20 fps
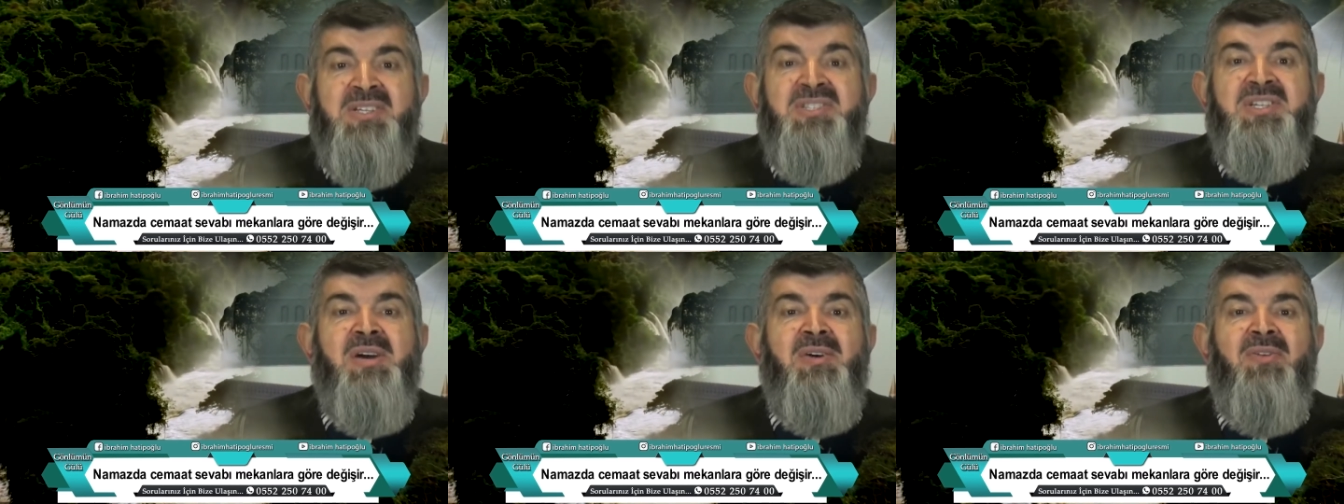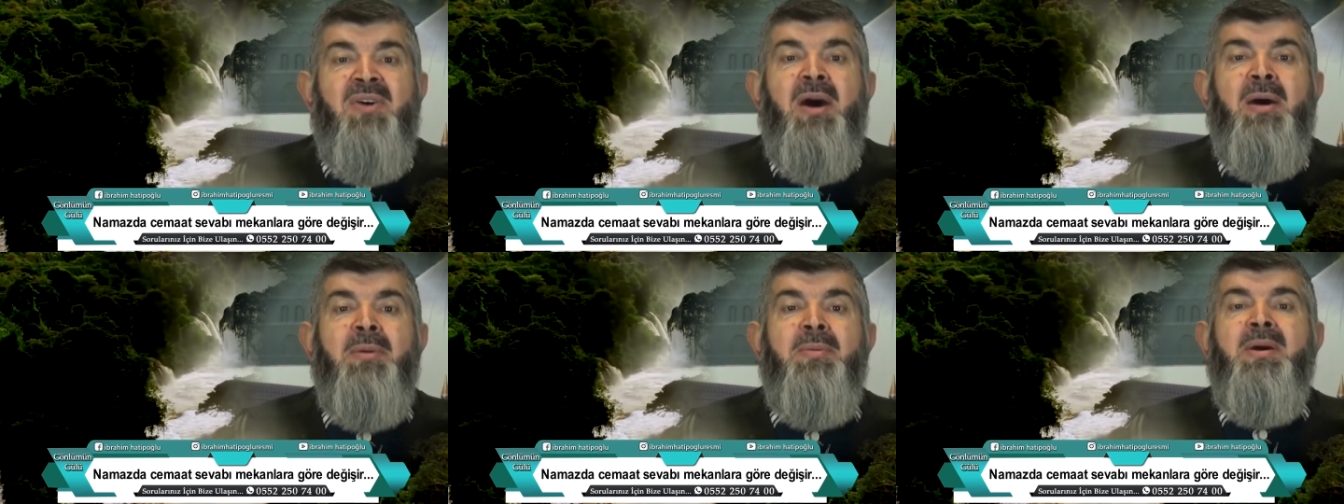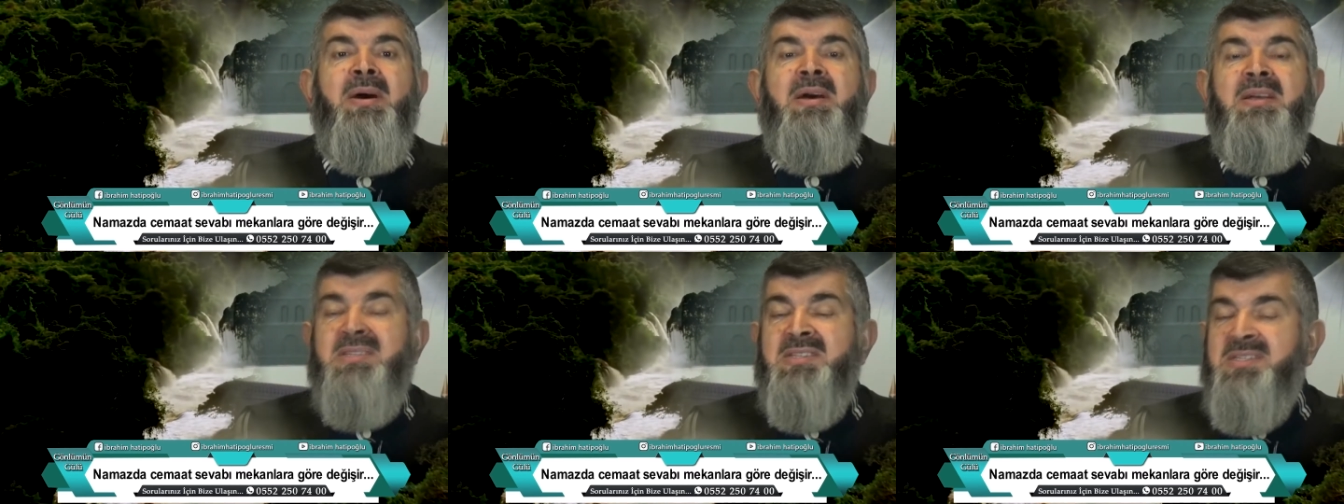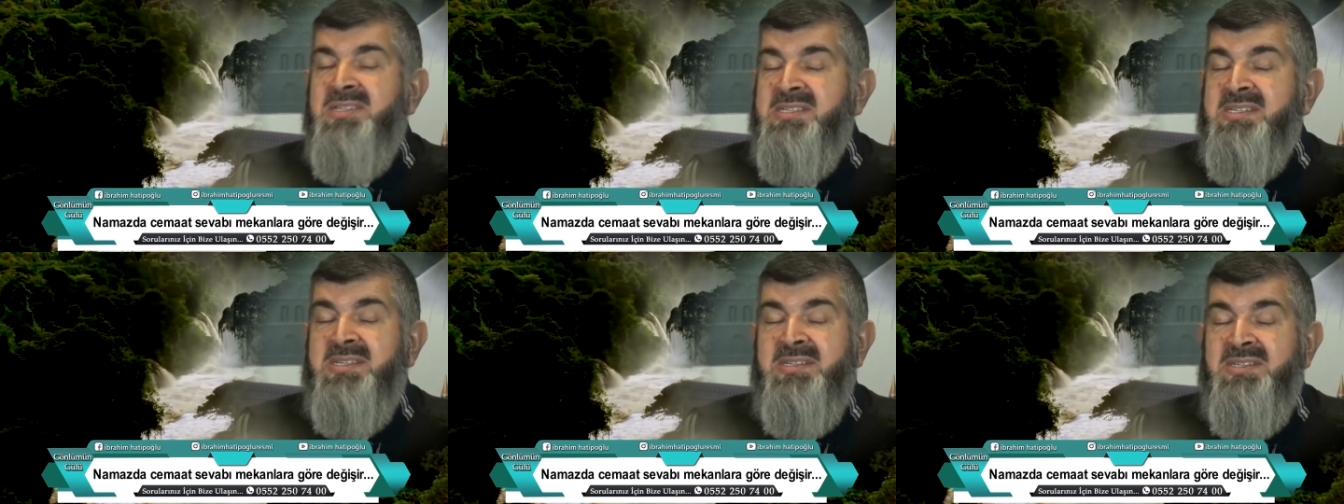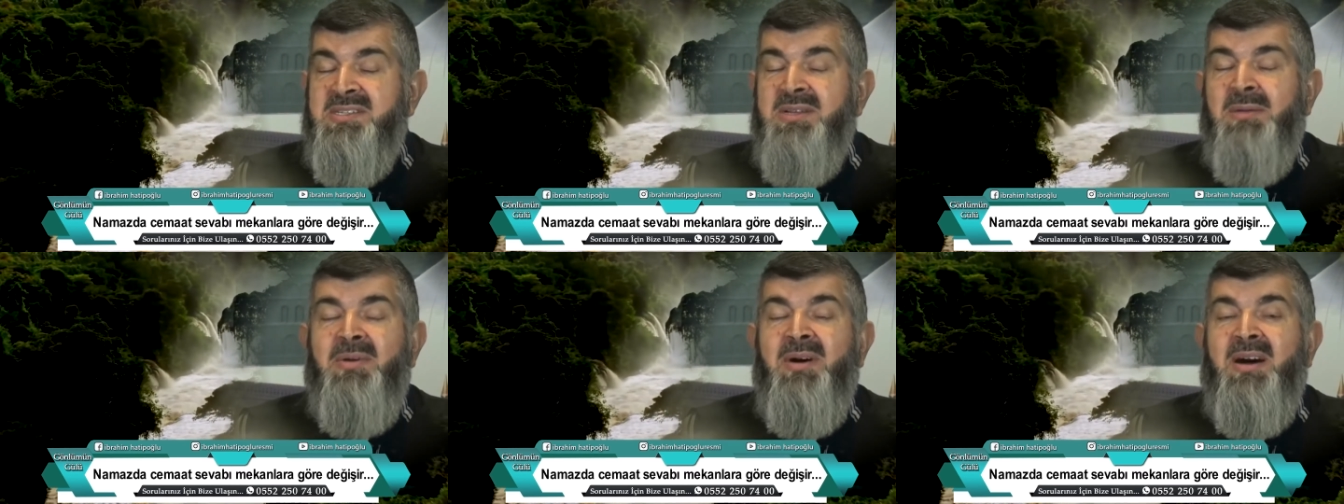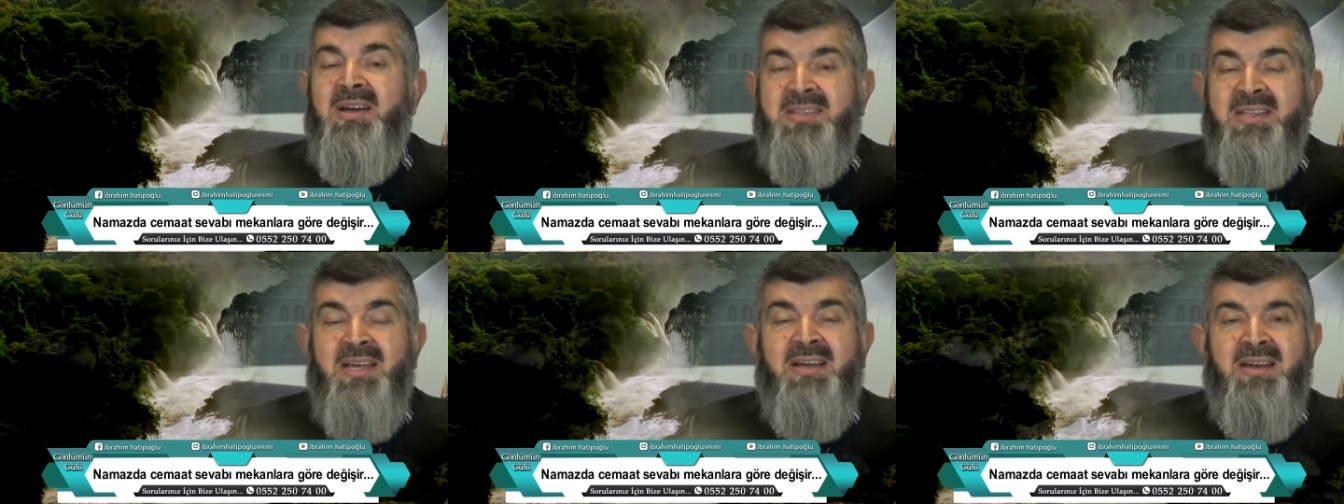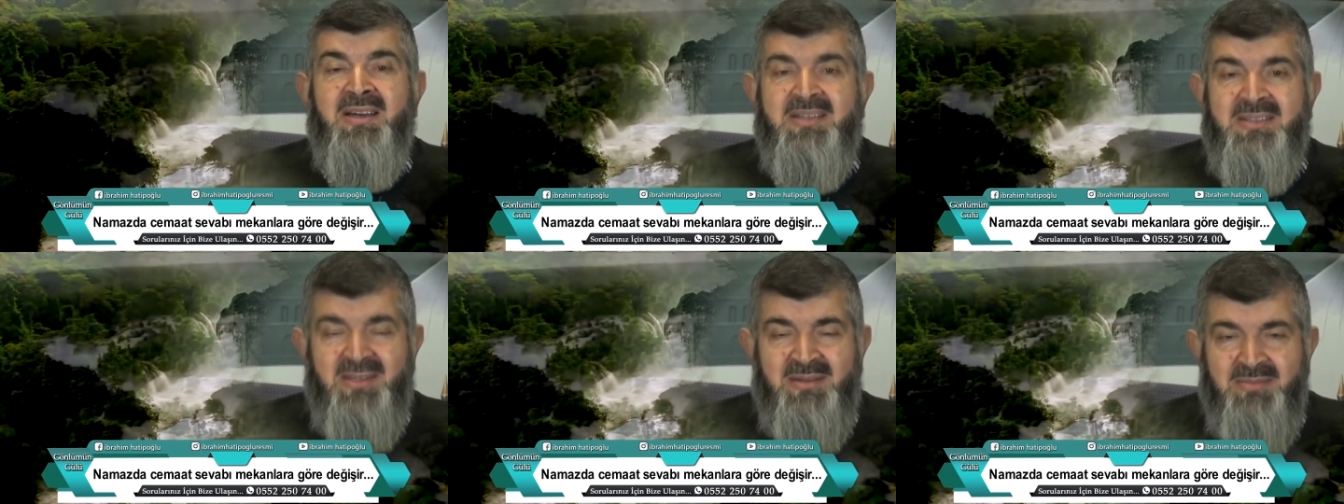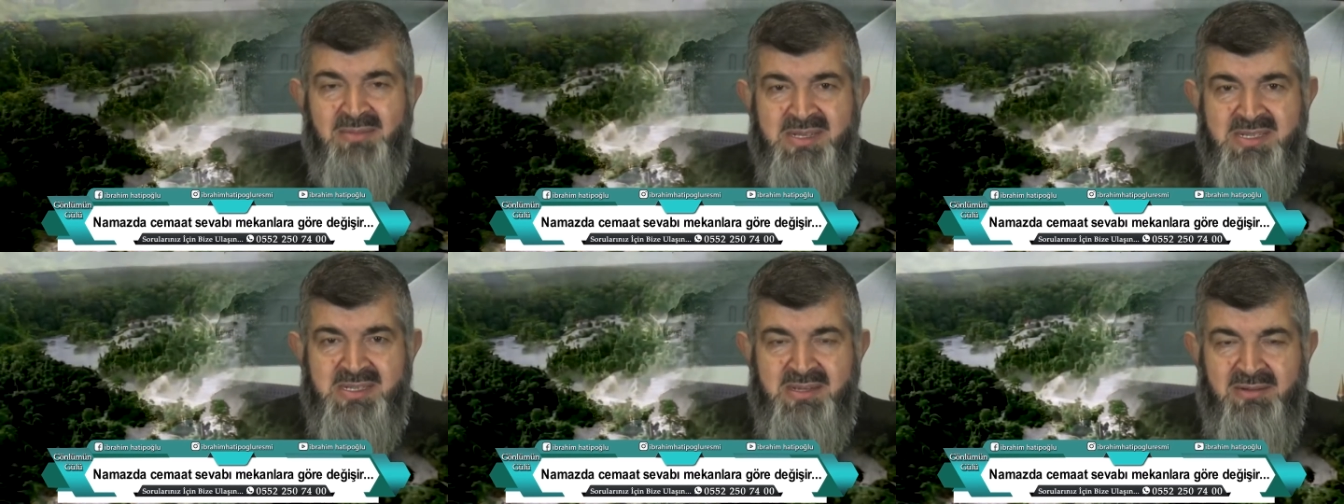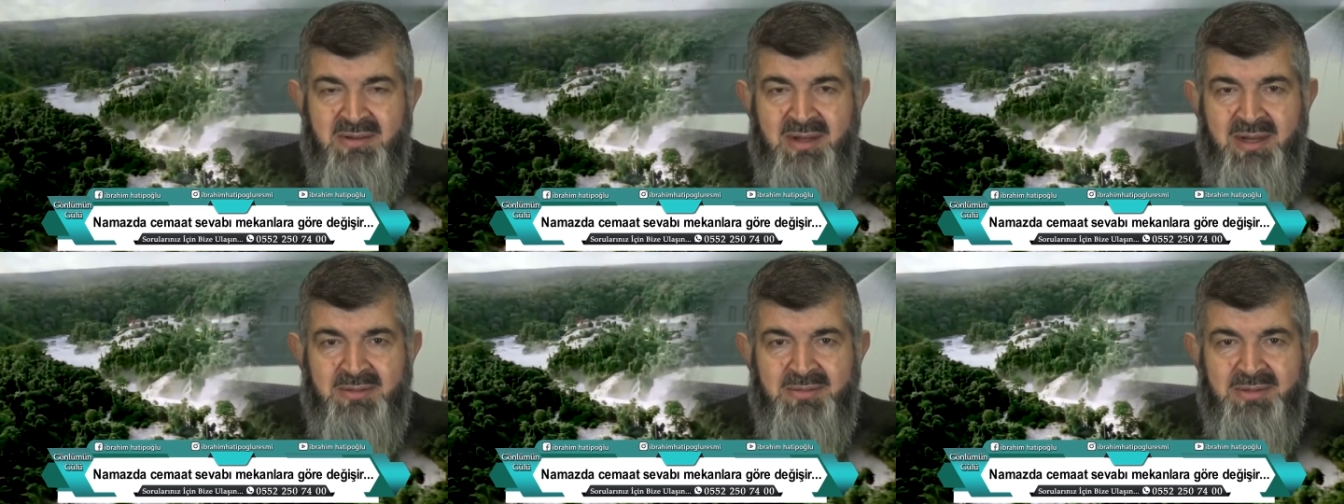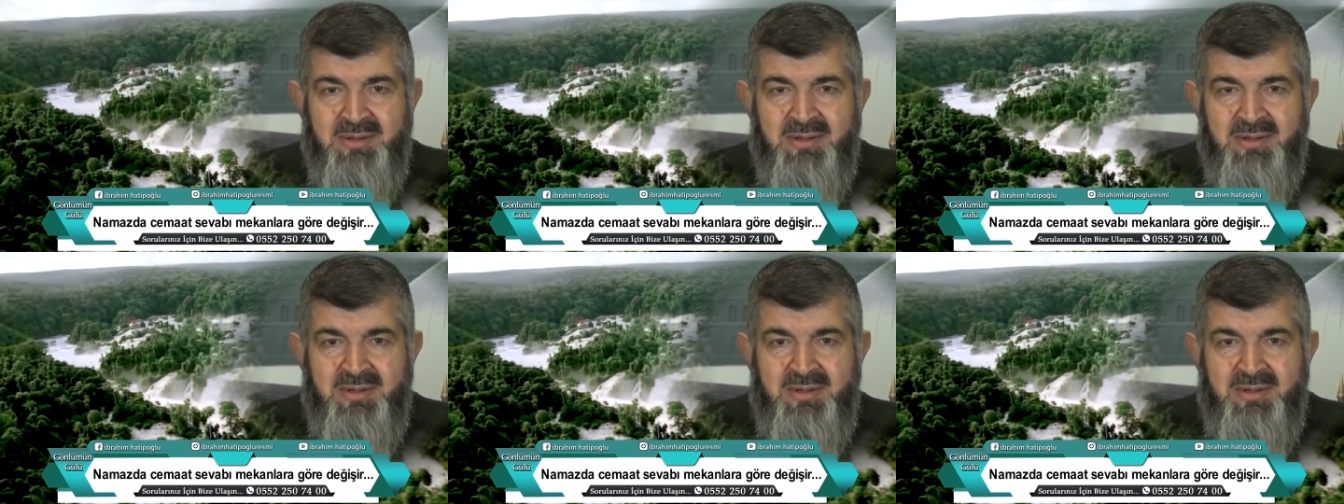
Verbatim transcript: Cevabı cemaate katılma sevabı.